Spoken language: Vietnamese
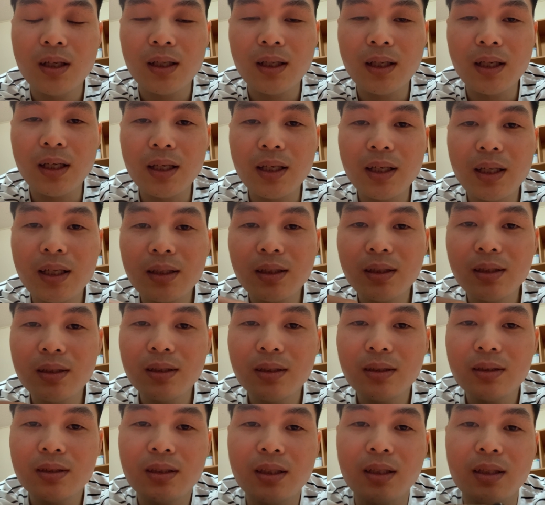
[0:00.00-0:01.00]
ghế các
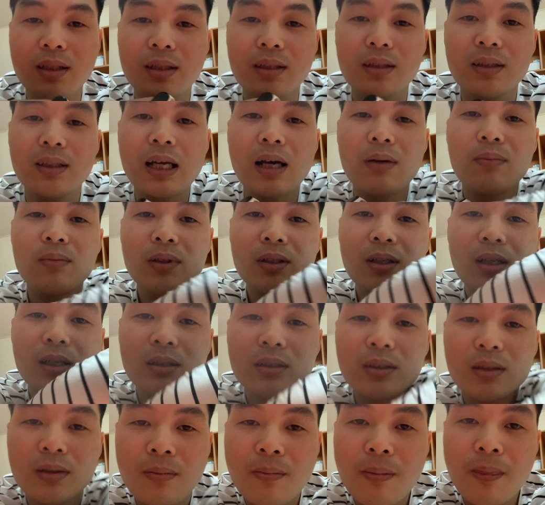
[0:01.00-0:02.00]
thứ chỉnh tám
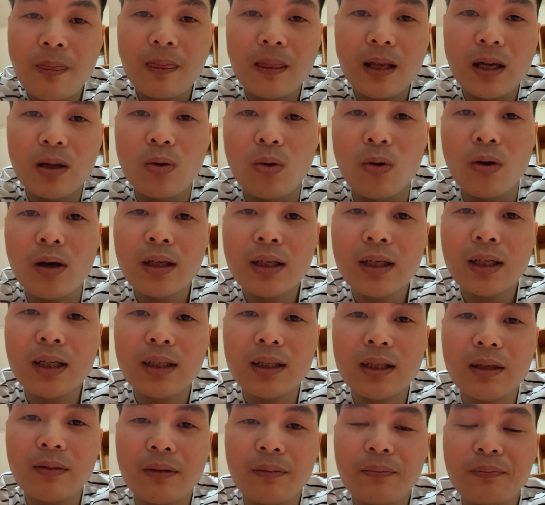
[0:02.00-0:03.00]
hướng đầy đủ hết các
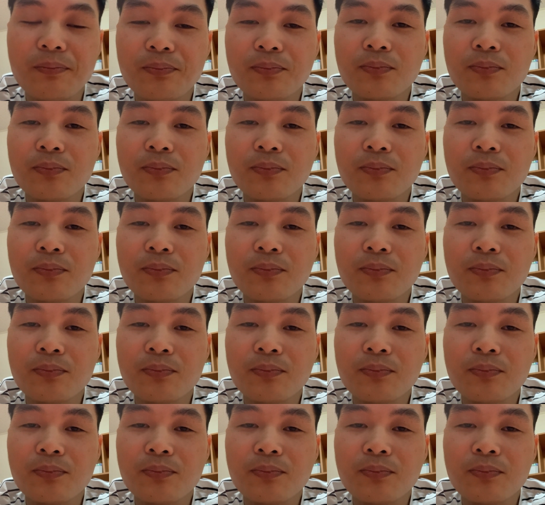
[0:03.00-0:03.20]
anh em ạ